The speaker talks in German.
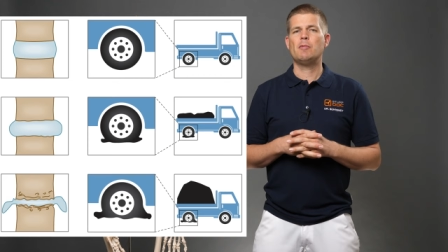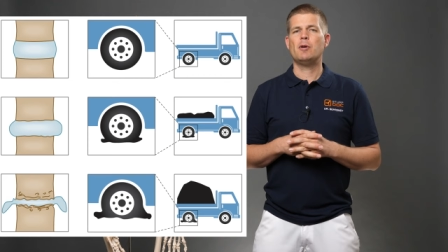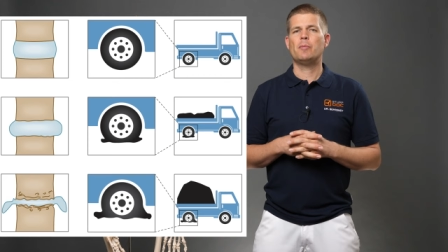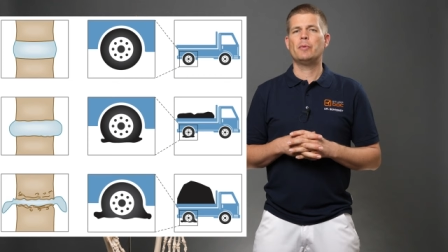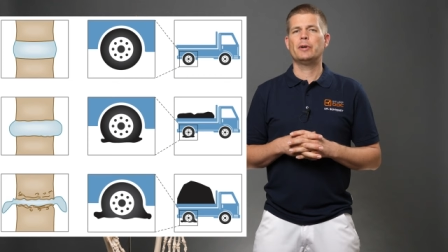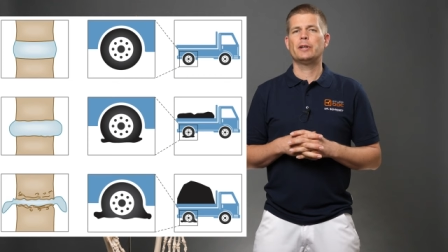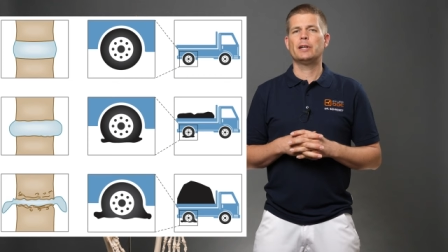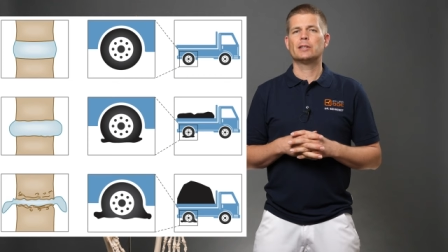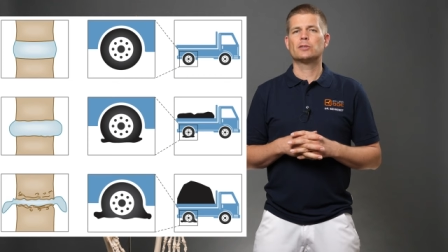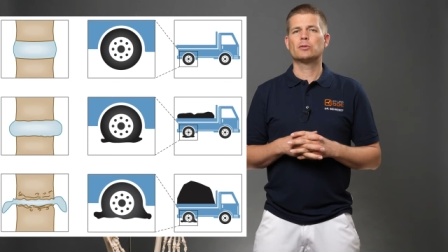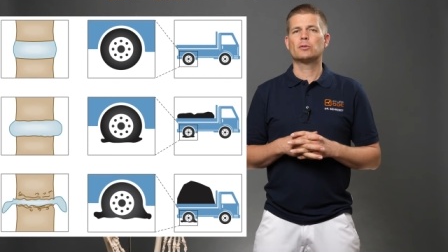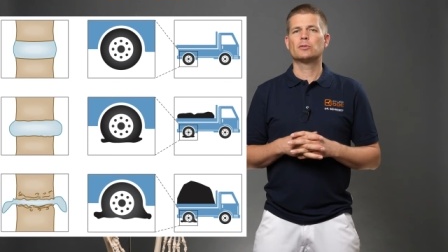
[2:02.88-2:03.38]
aber
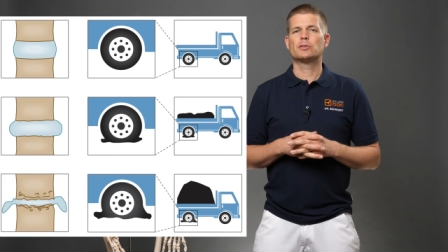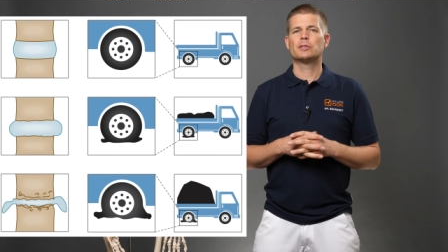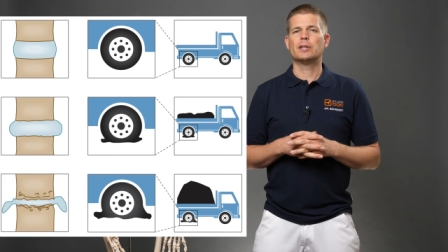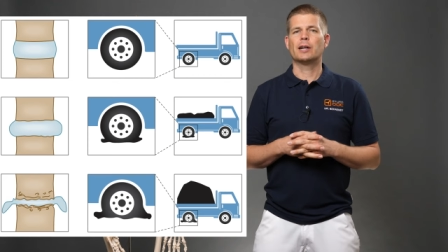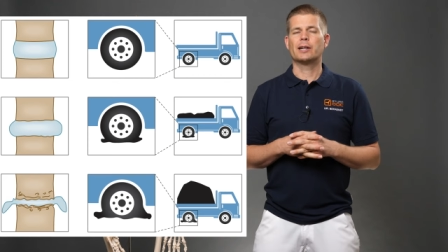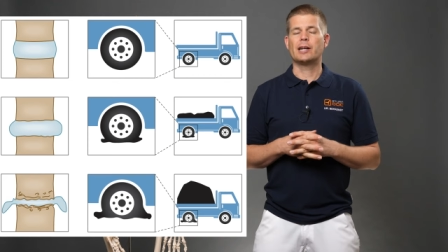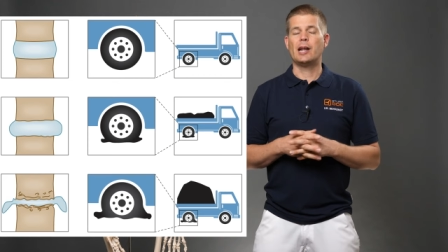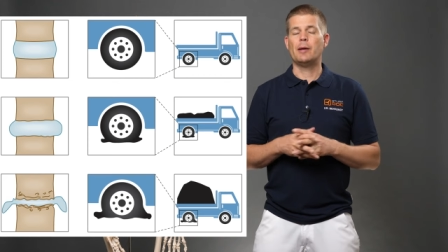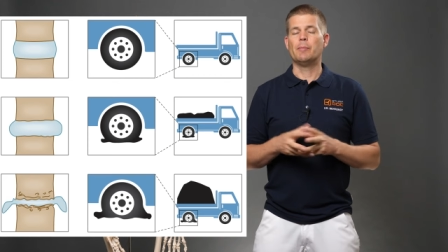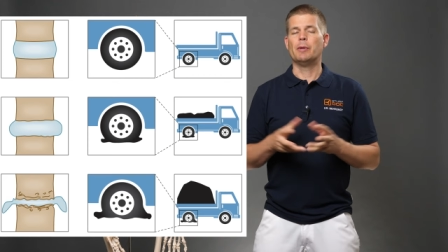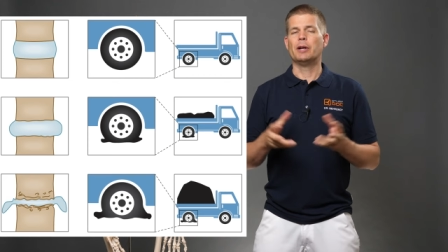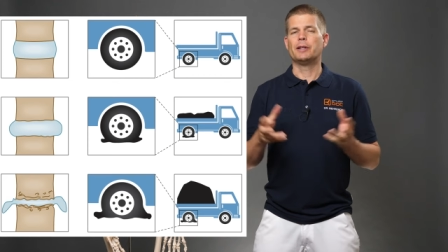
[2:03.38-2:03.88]
jetzt
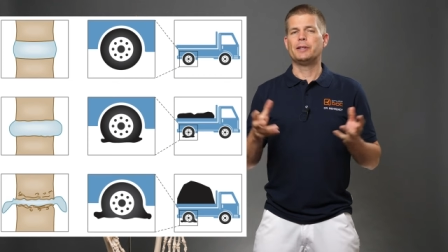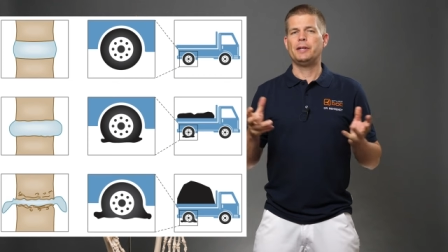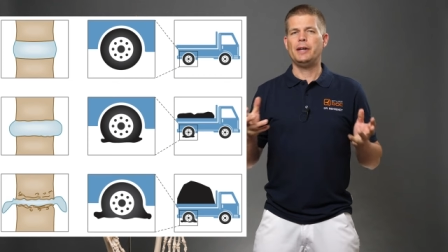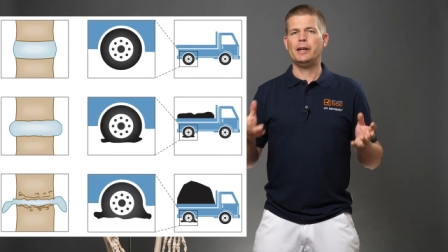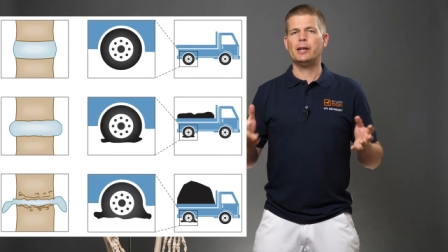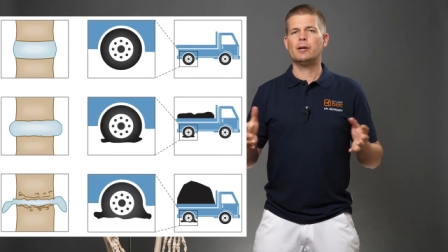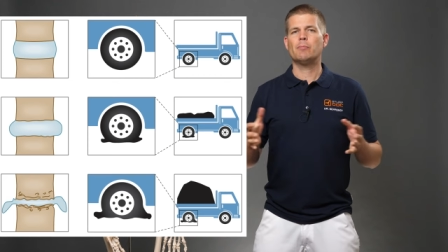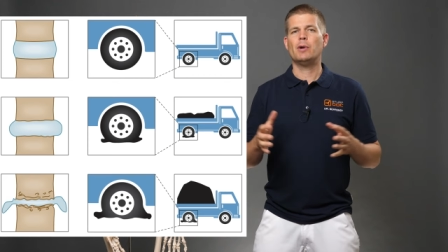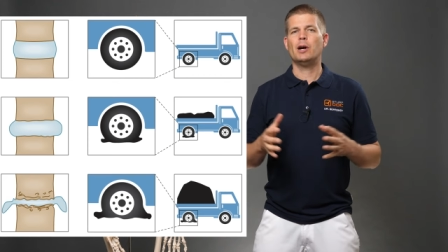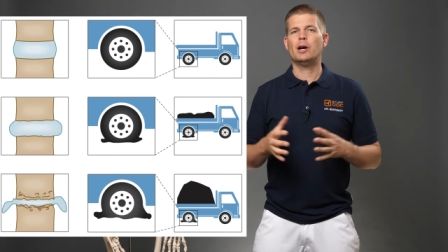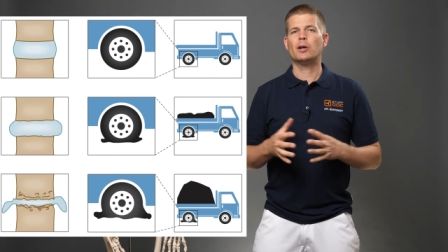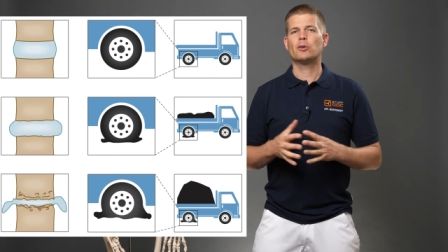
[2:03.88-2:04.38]
sozusagen MRT
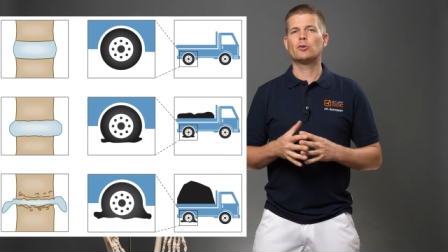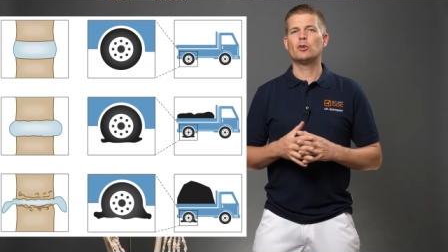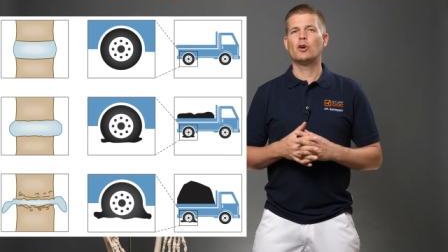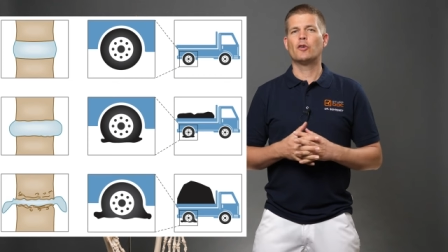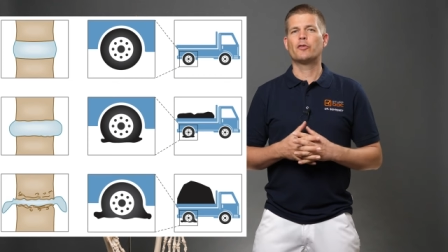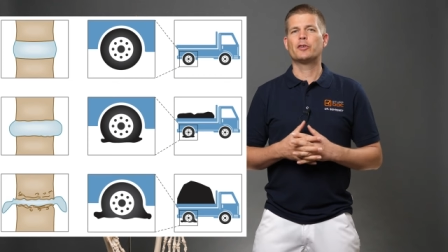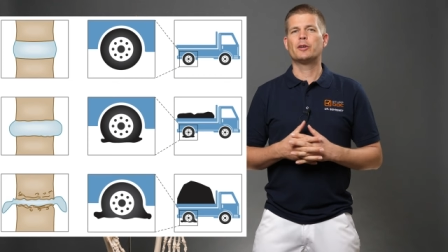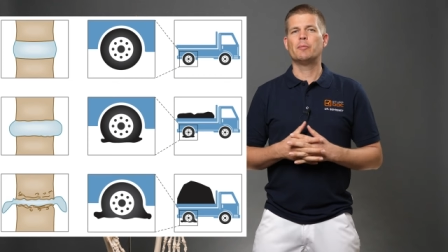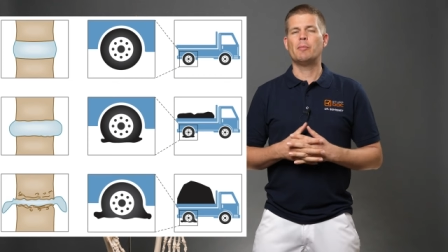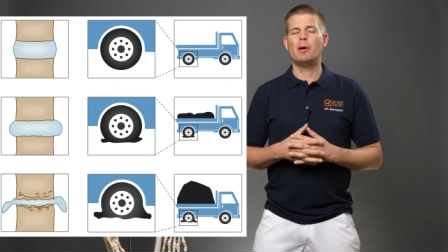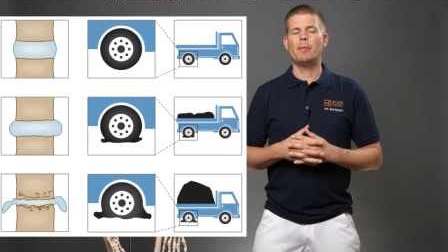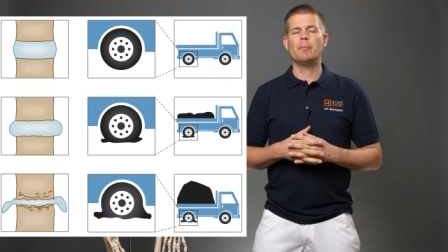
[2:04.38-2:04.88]
gemacht und
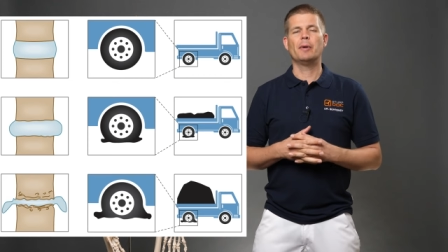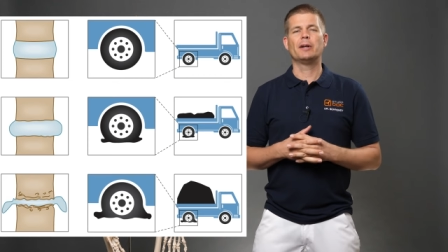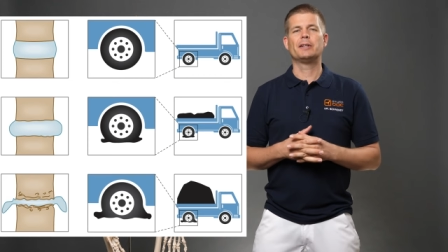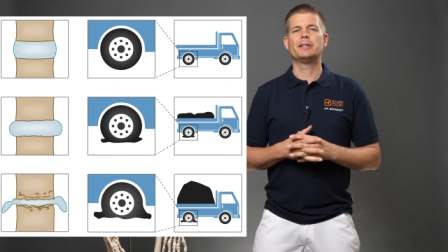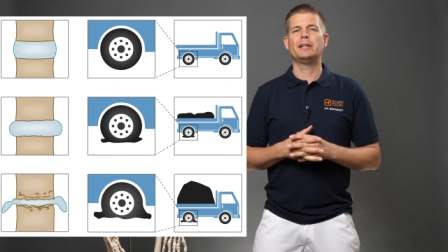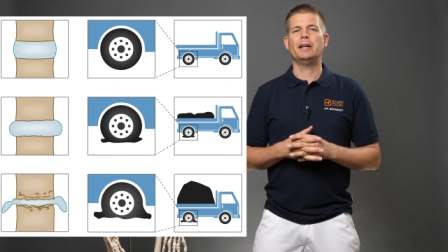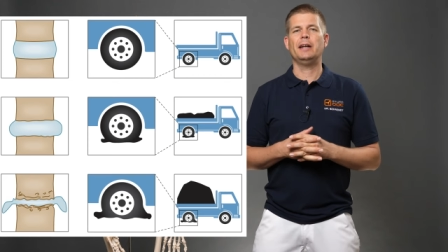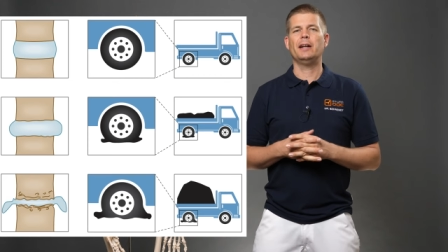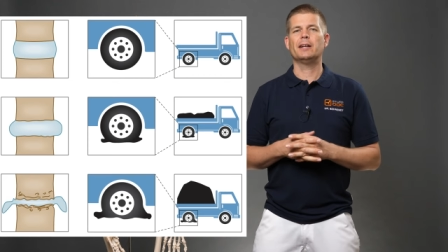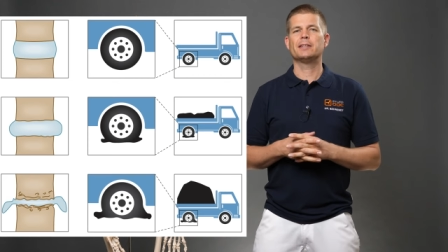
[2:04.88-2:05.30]
auf dem MRT,